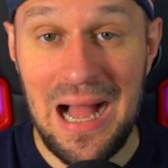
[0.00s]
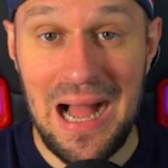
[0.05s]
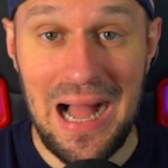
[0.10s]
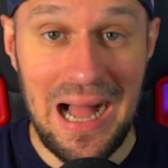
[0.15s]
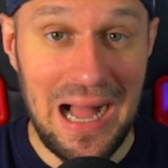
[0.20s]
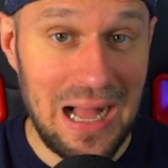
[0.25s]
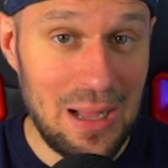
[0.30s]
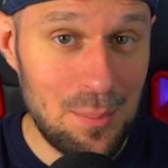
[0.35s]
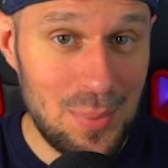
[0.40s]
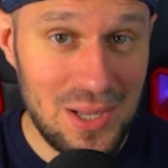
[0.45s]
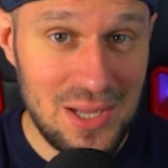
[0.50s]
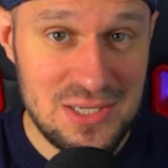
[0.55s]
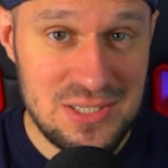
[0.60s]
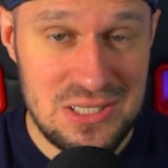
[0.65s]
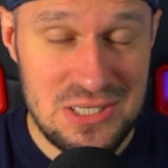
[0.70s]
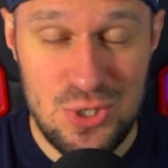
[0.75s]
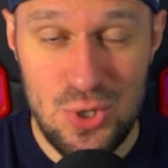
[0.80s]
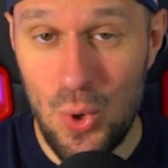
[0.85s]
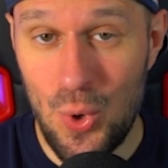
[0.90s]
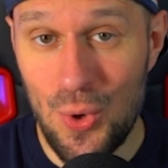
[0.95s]
Aber
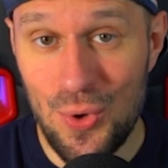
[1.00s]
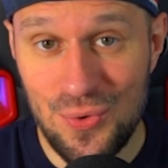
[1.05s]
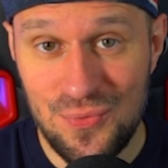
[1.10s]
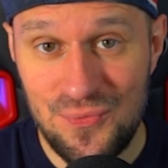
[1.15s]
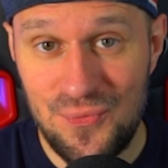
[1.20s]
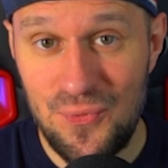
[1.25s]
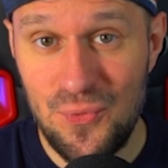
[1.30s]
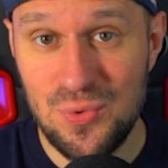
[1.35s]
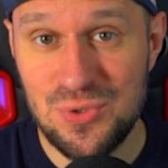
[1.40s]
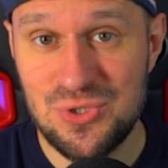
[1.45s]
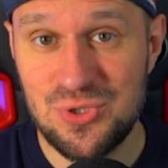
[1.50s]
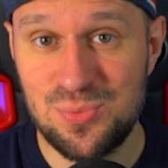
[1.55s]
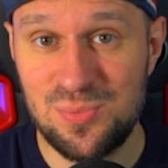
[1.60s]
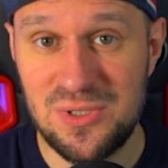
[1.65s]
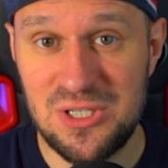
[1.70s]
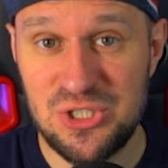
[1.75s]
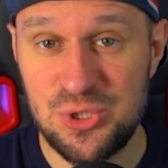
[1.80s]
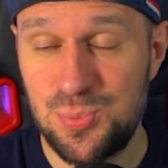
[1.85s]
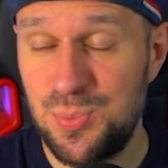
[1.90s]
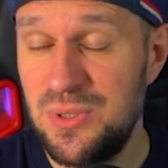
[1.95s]
die Höllenflut zum
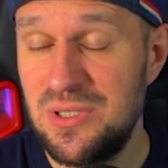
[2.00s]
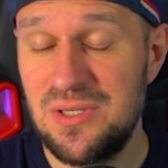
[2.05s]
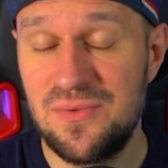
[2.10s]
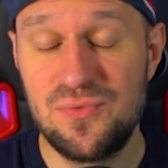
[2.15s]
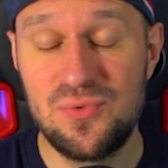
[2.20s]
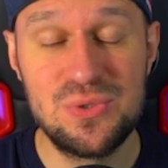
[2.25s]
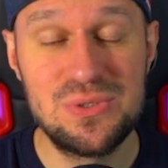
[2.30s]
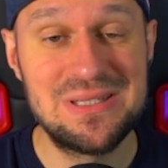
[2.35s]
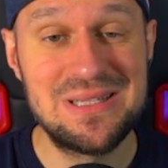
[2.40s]
Beispiel wird